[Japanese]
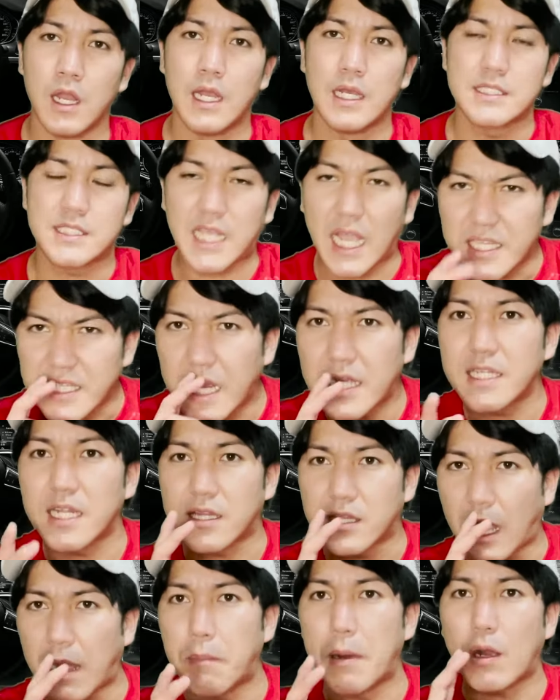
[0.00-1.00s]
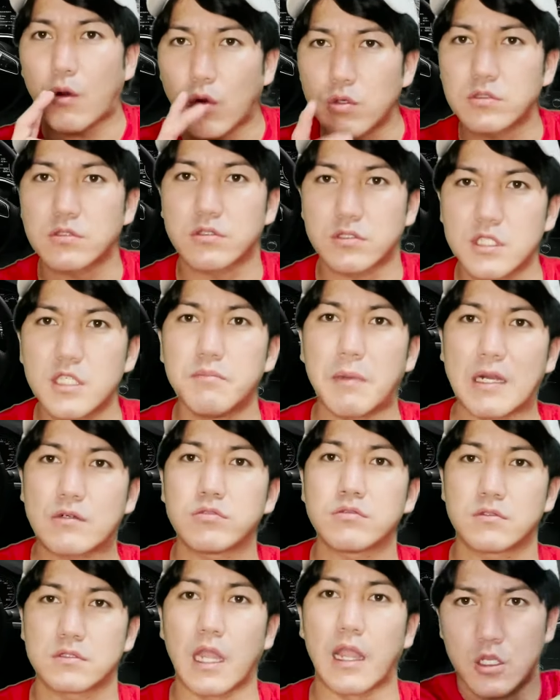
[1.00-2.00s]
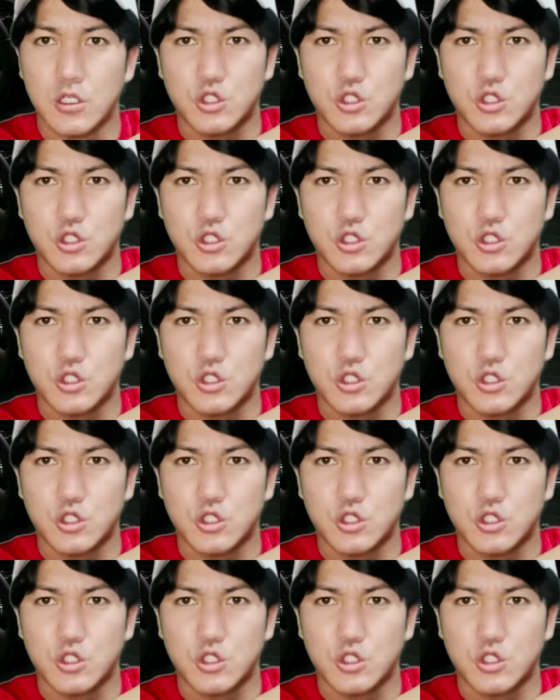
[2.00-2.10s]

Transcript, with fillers: 車内でタバコ吸いまくって、